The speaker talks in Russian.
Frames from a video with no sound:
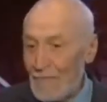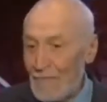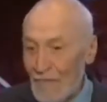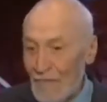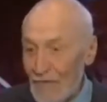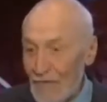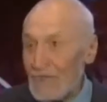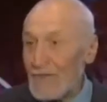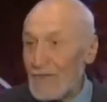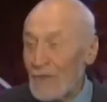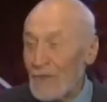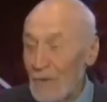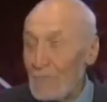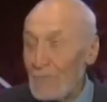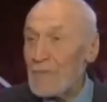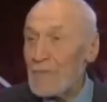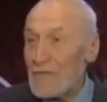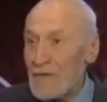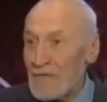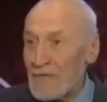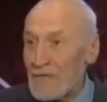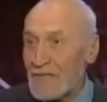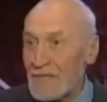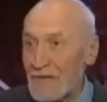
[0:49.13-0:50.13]
вы же
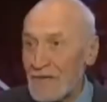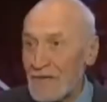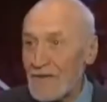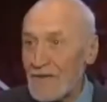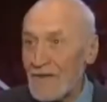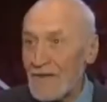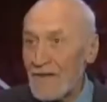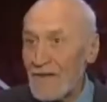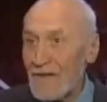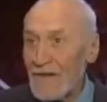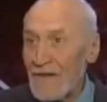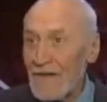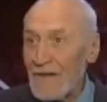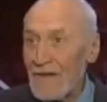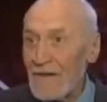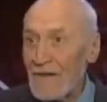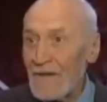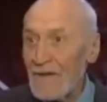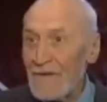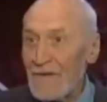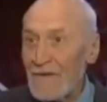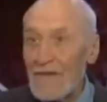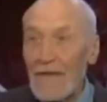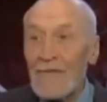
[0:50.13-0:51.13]
любите цирк.
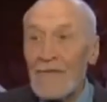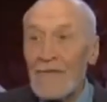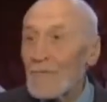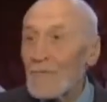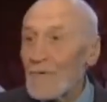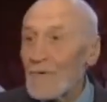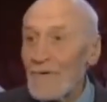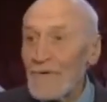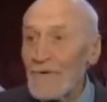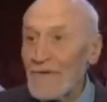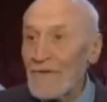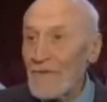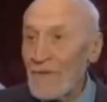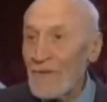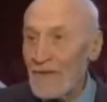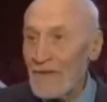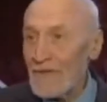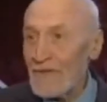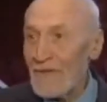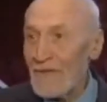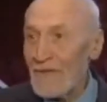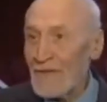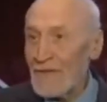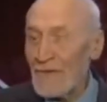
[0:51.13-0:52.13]
Обожаю. Я думаю,
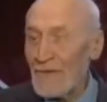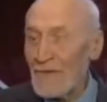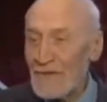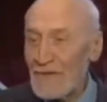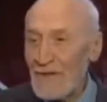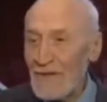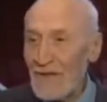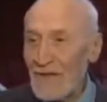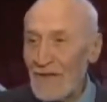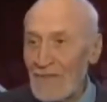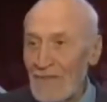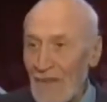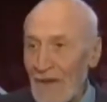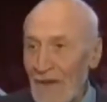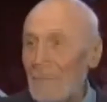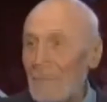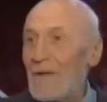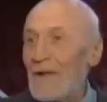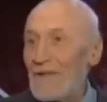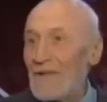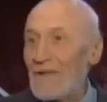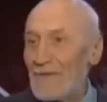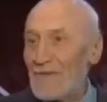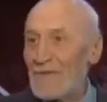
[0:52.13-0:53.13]
нет ни одного человека
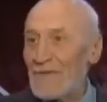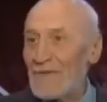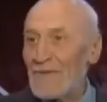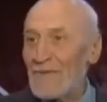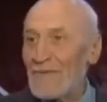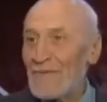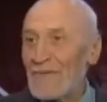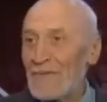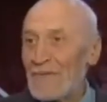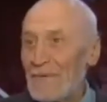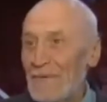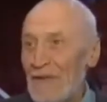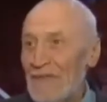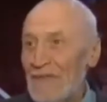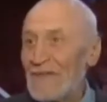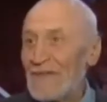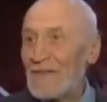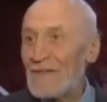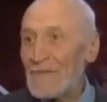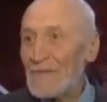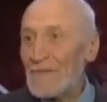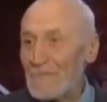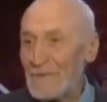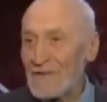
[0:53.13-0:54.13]
нормального, кто бы
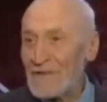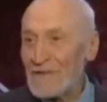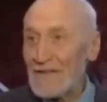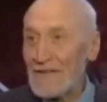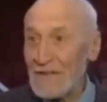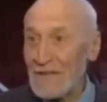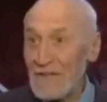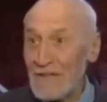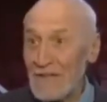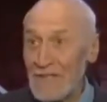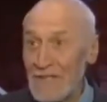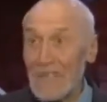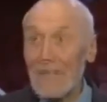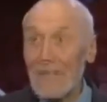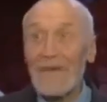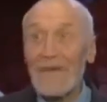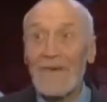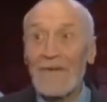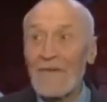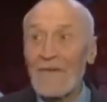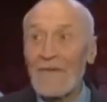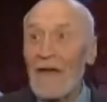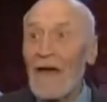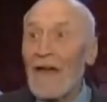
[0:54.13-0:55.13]
спросить, любишь ли ты цирк,
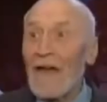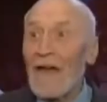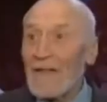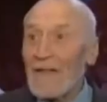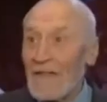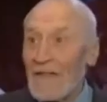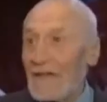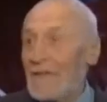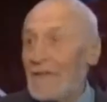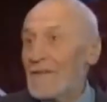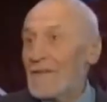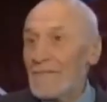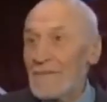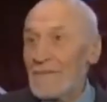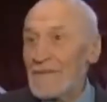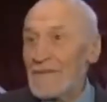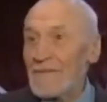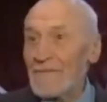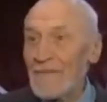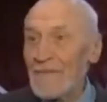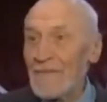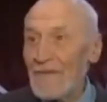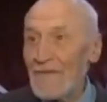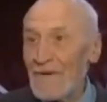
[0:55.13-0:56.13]
он начал бы
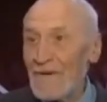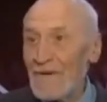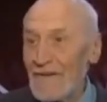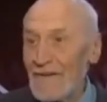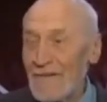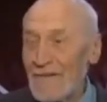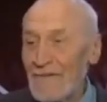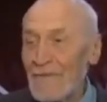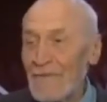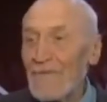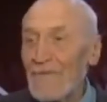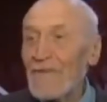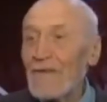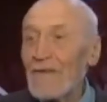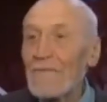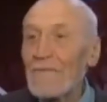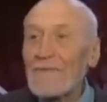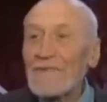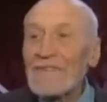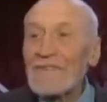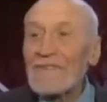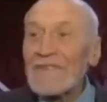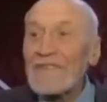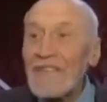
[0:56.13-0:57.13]
сомневаться. Ну все
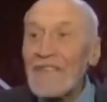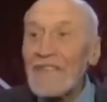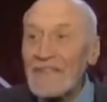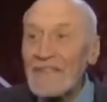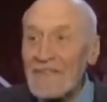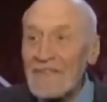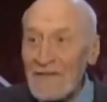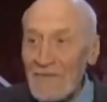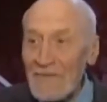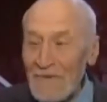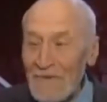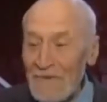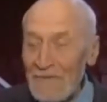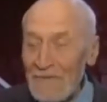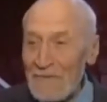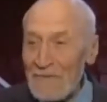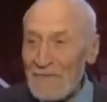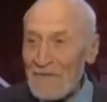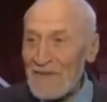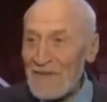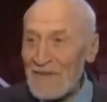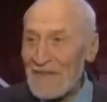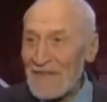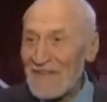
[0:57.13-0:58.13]
мы с детства
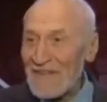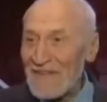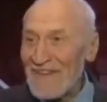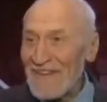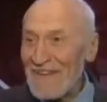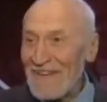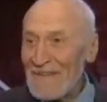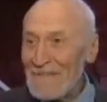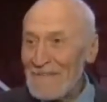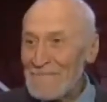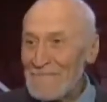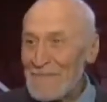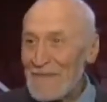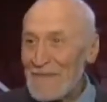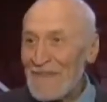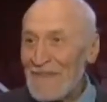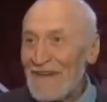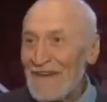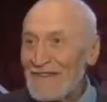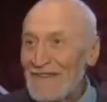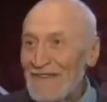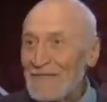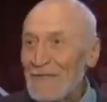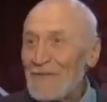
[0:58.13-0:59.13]
любим цирк. И
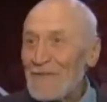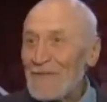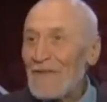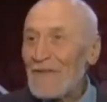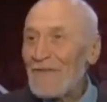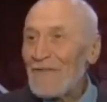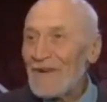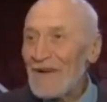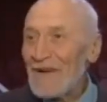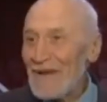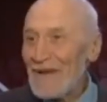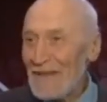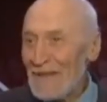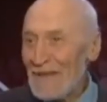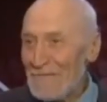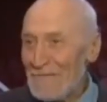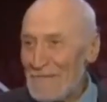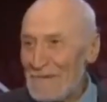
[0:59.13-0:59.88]
до того, как я